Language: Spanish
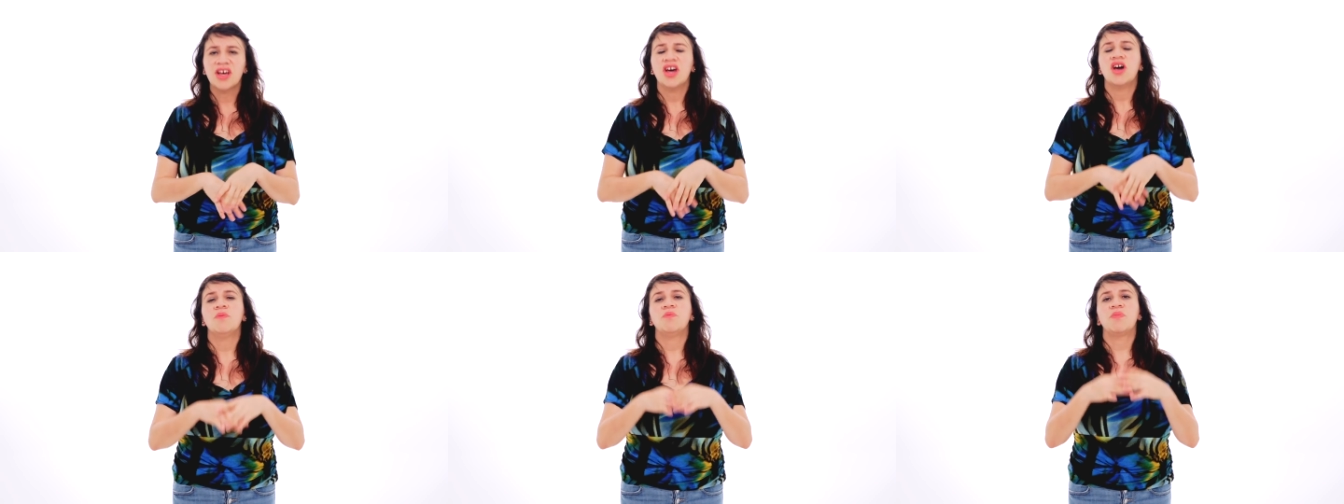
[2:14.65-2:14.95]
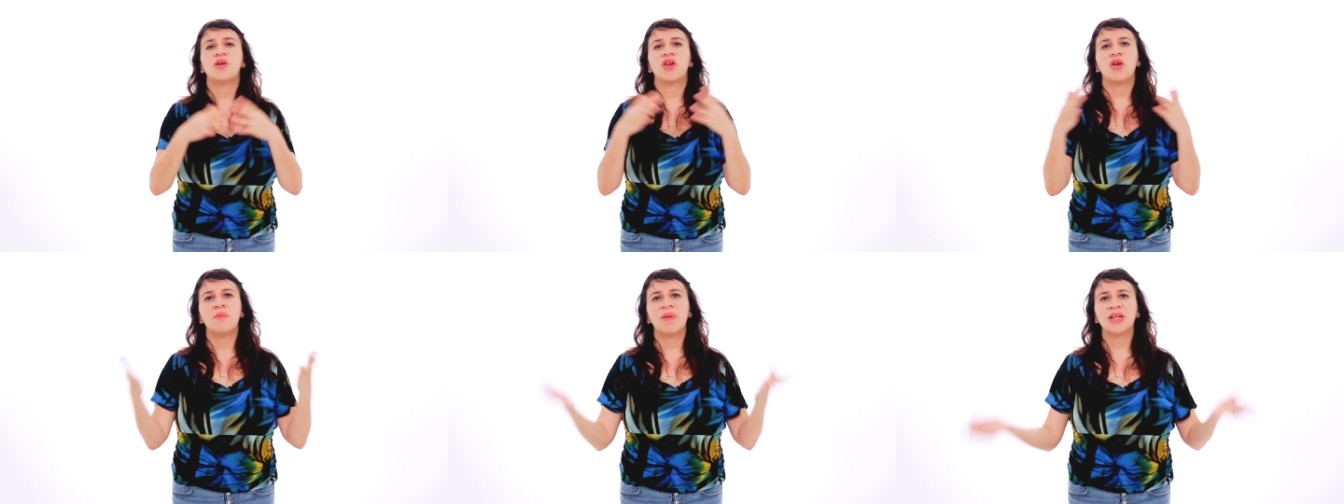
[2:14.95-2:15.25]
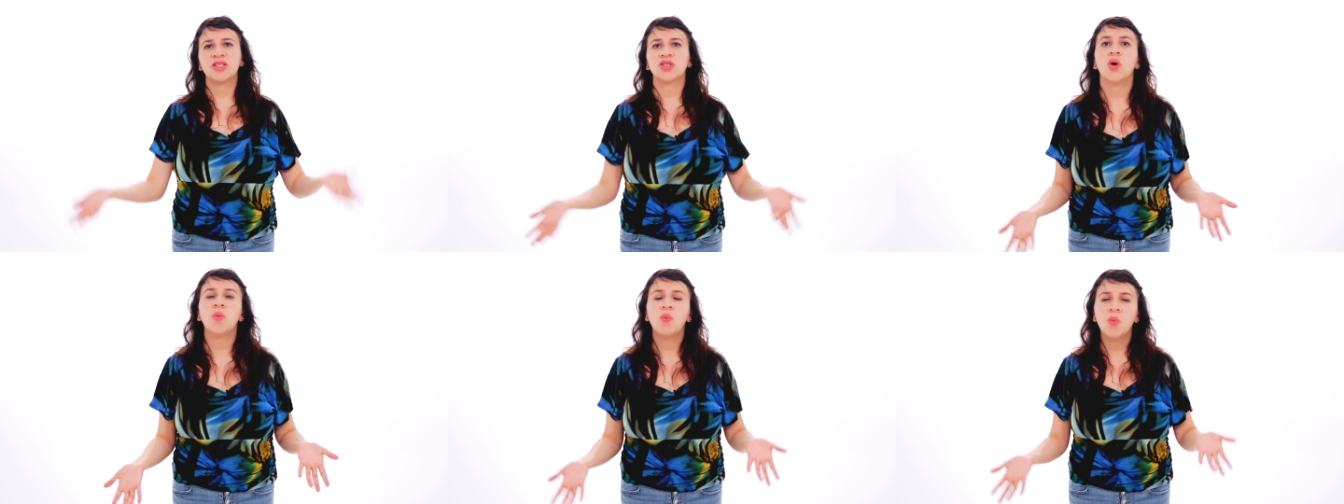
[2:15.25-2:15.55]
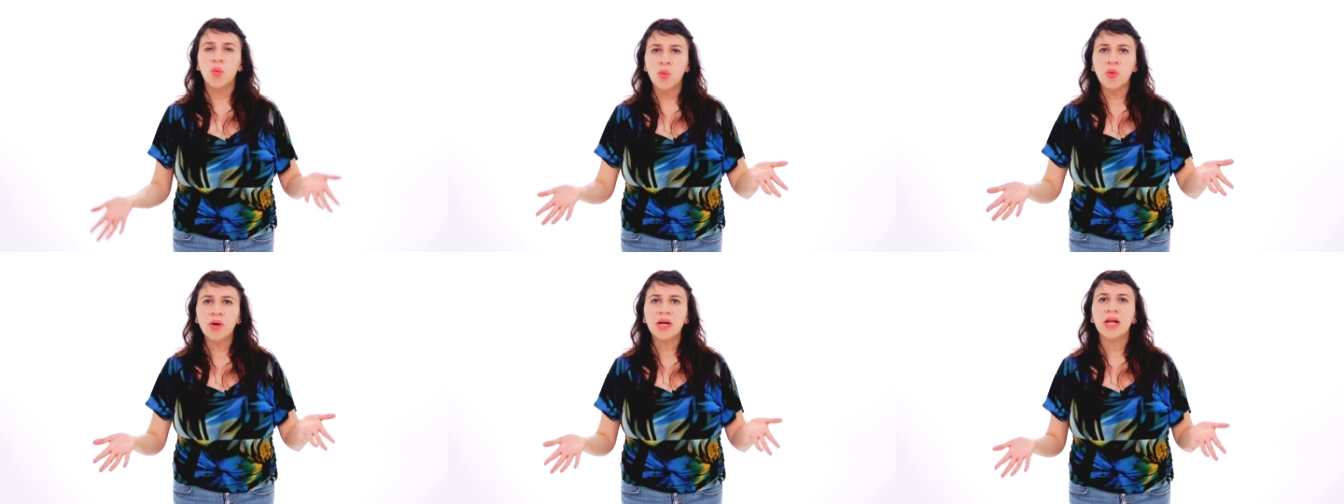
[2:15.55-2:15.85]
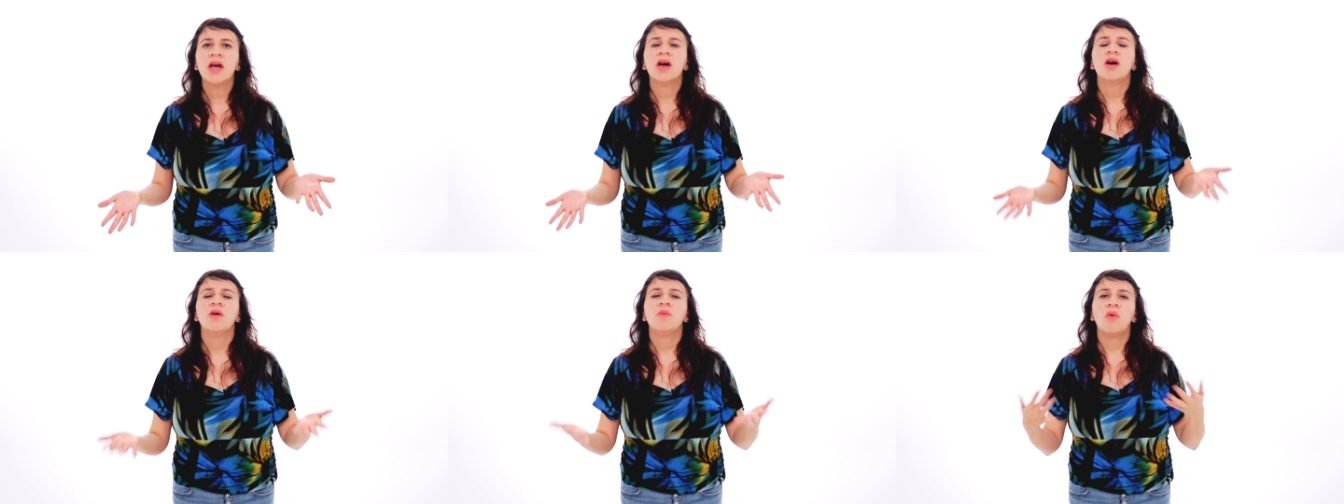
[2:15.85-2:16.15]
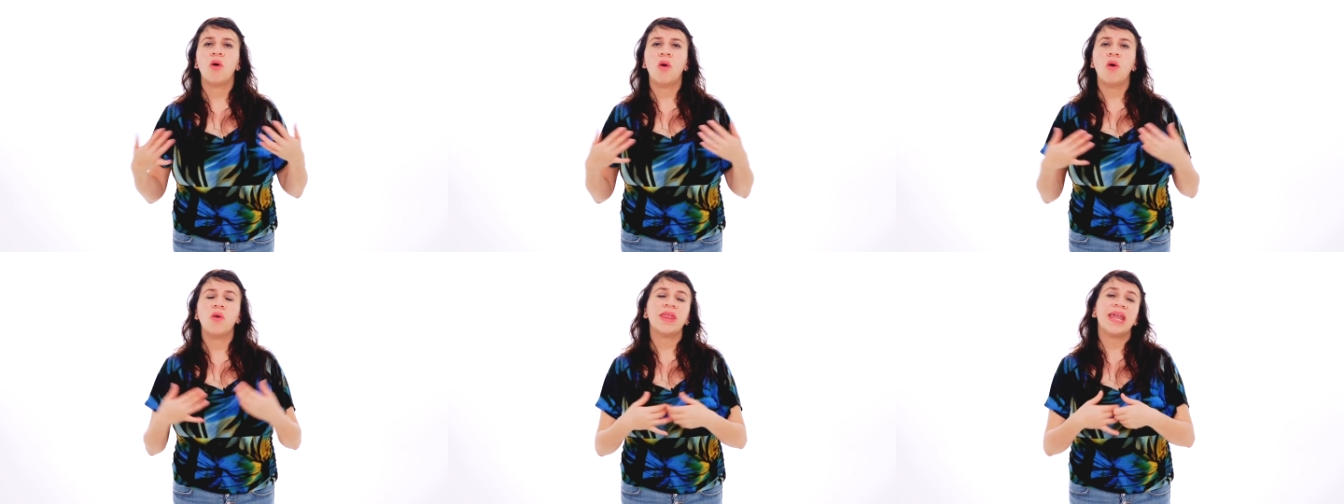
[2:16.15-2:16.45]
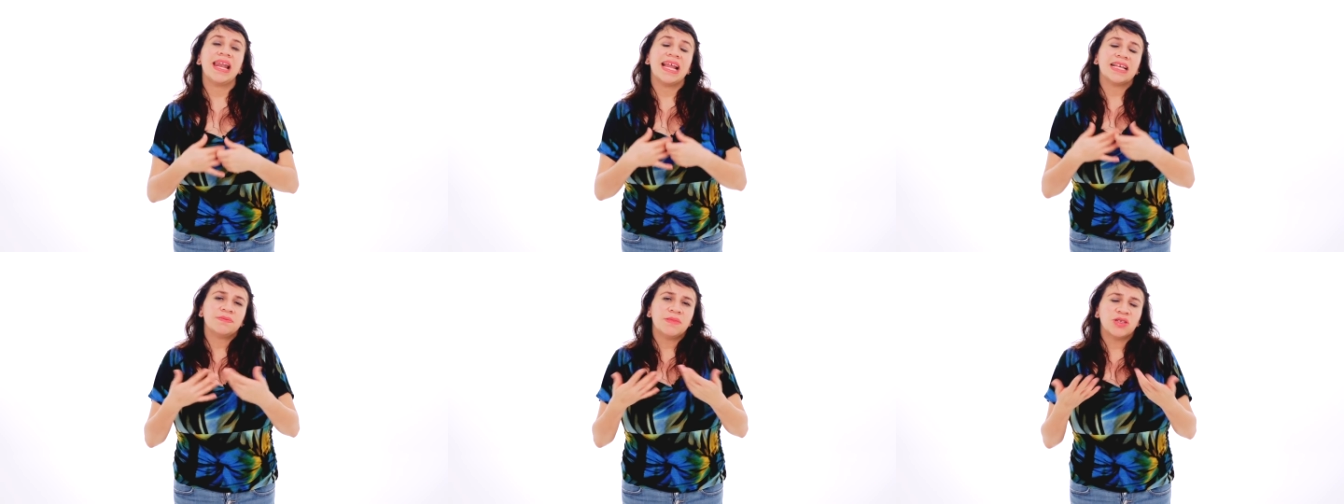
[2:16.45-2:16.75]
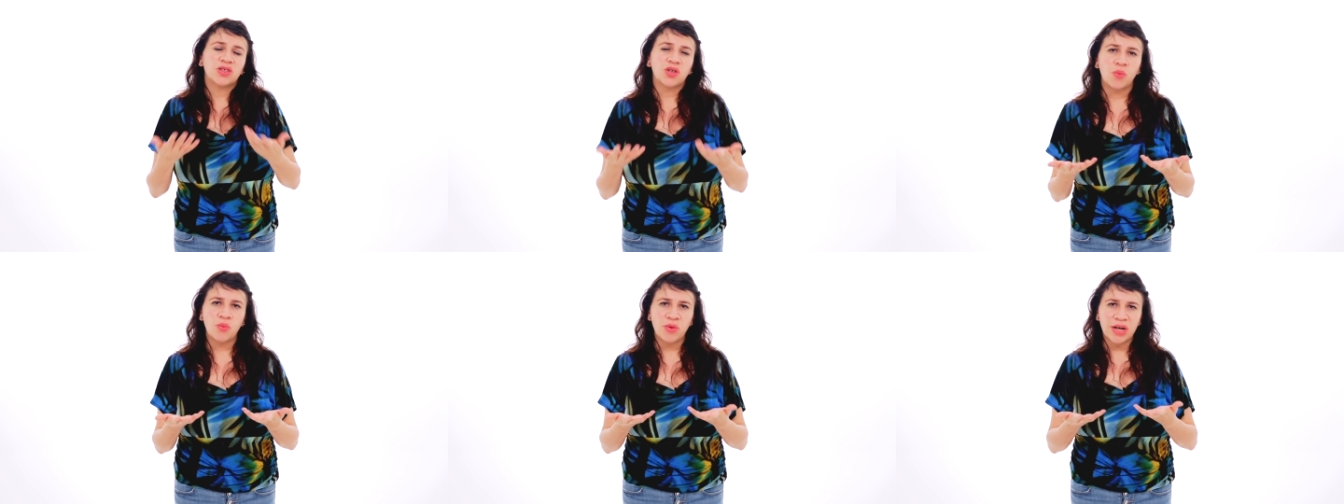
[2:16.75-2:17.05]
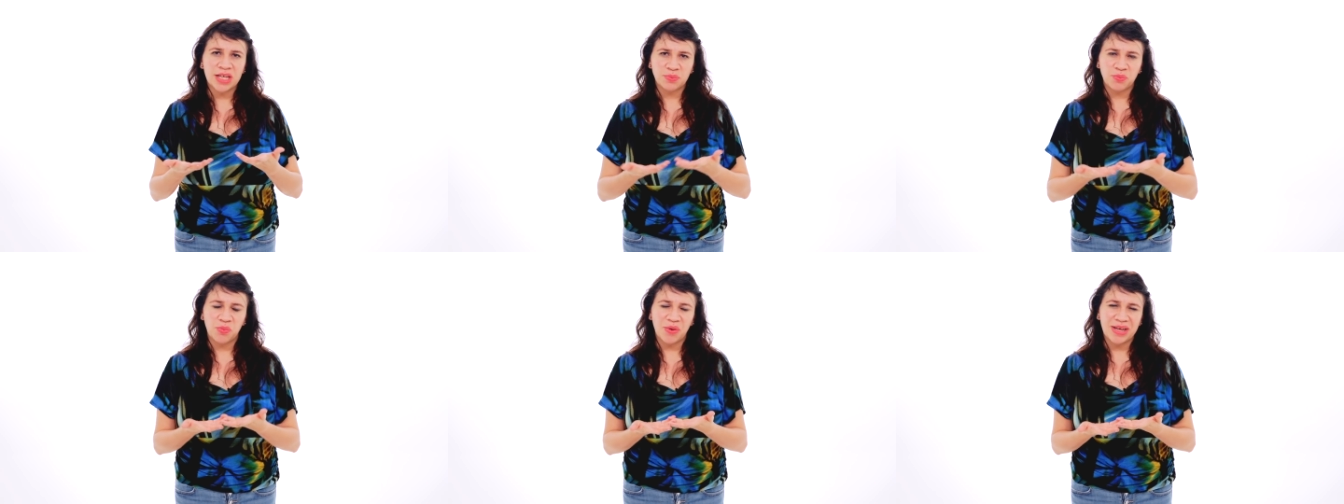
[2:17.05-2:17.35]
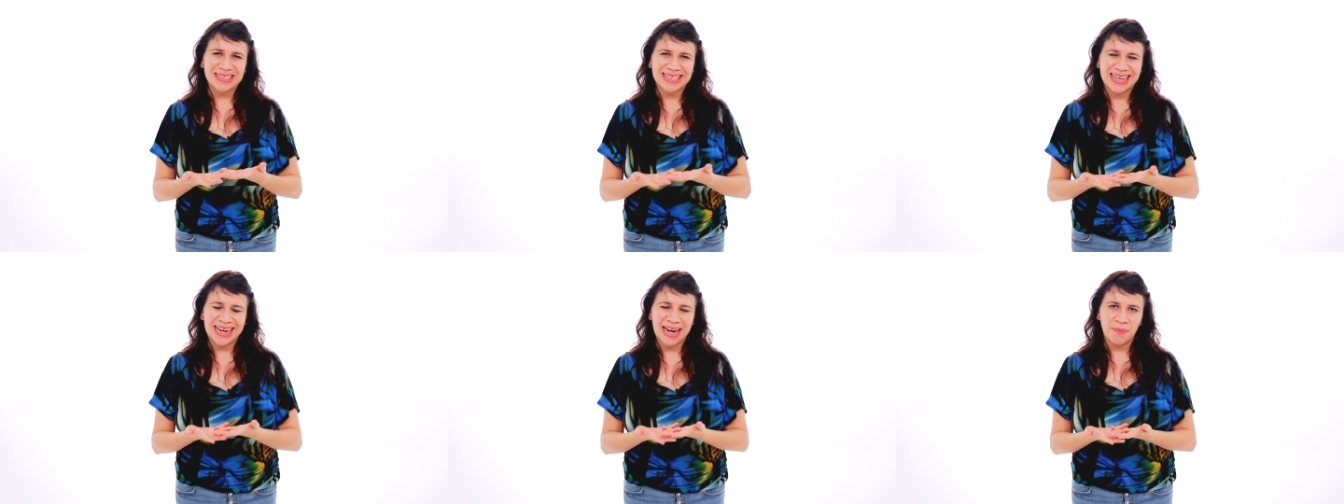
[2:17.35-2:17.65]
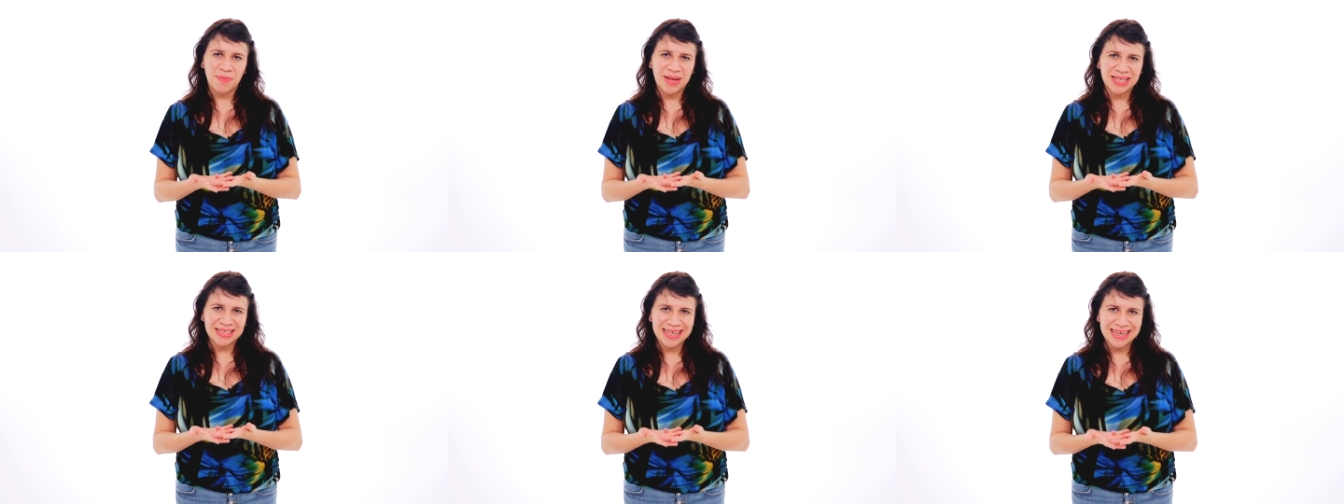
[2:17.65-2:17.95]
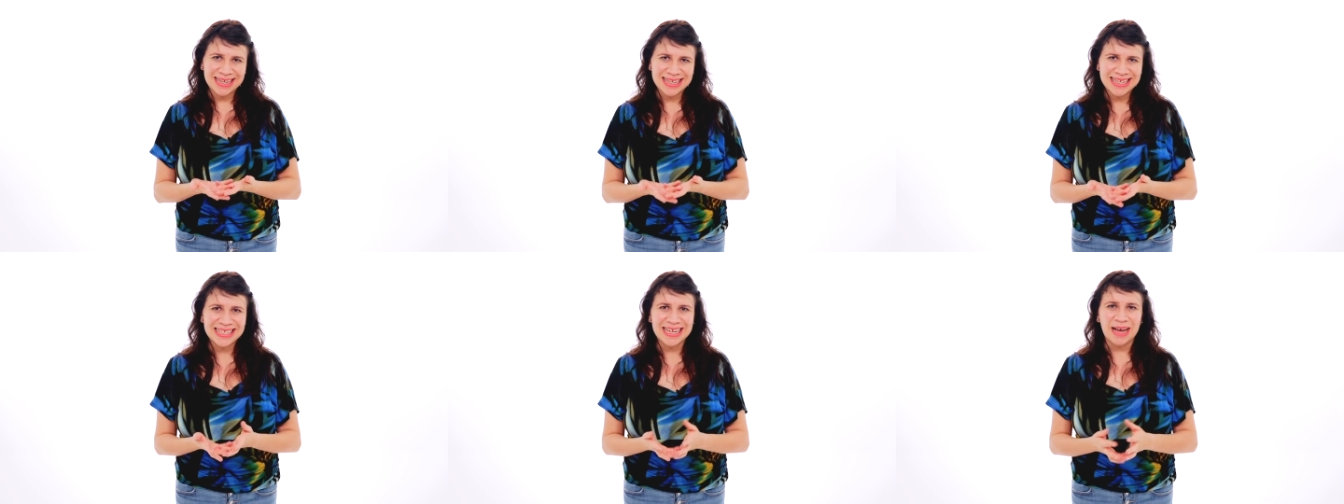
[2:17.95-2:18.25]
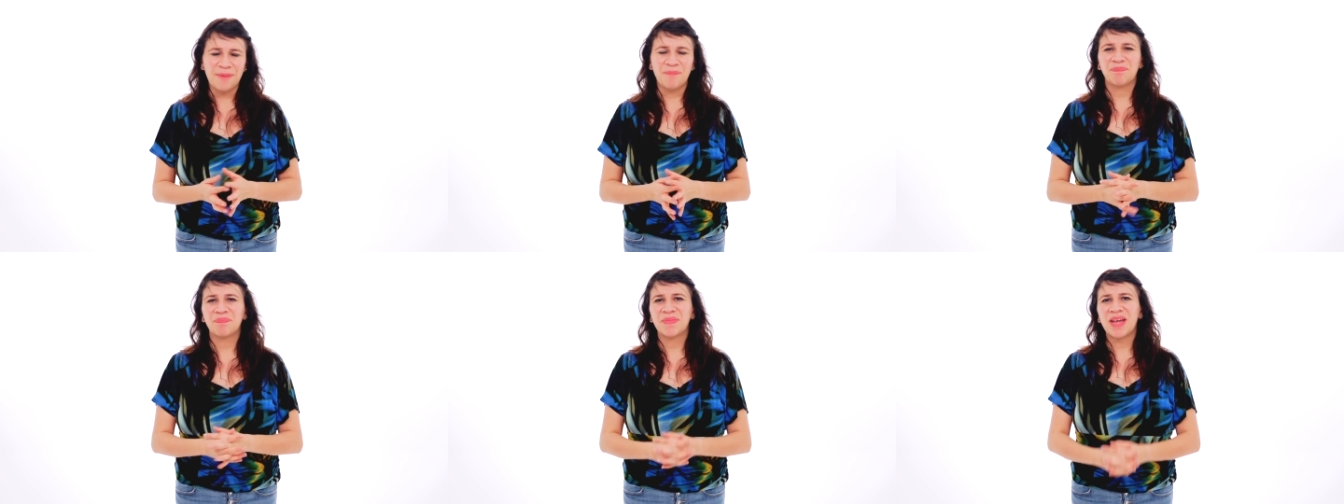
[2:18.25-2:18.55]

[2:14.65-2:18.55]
por pues lo más común o de las más comunes puede ser la manzanilla.